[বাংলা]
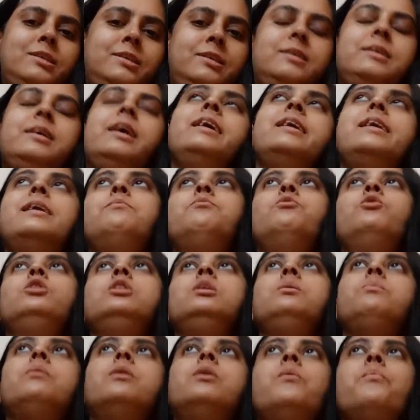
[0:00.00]
আছে এটা
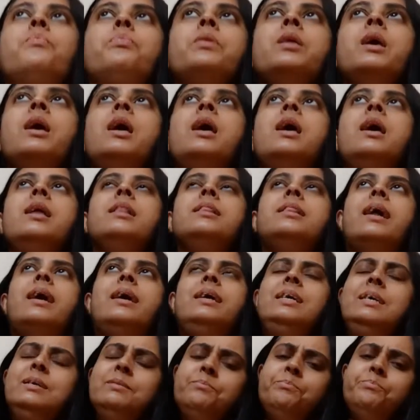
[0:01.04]
বলতে পারো তাই